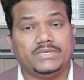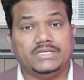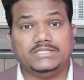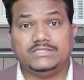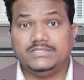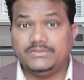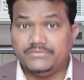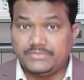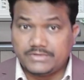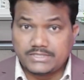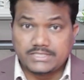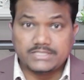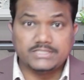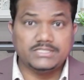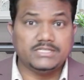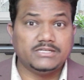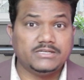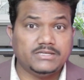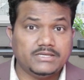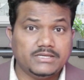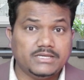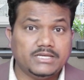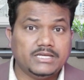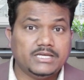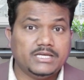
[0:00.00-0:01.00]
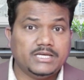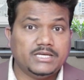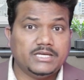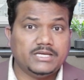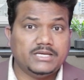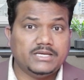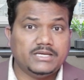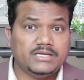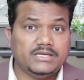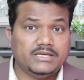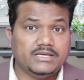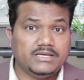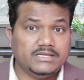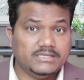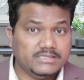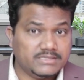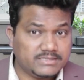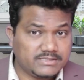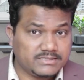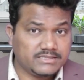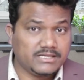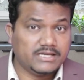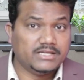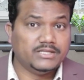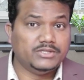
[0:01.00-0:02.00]
इसी वजह से
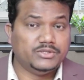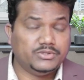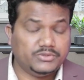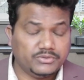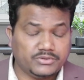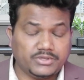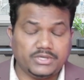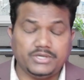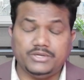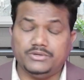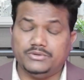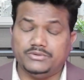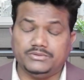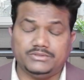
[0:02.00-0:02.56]
इंसान दुखी